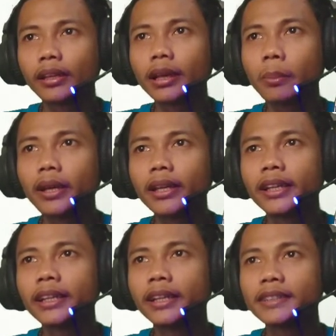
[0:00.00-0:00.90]
kita pilih
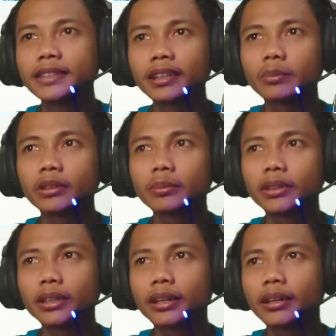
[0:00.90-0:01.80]
Inggris ya
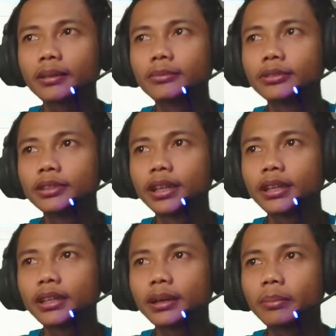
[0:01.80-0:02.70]
teman-teman ya
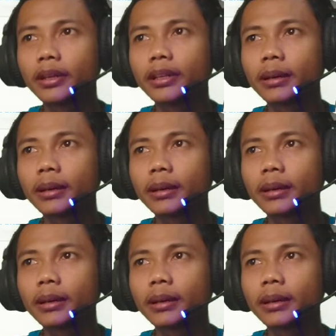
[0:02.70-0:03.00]
kemudian kita pilih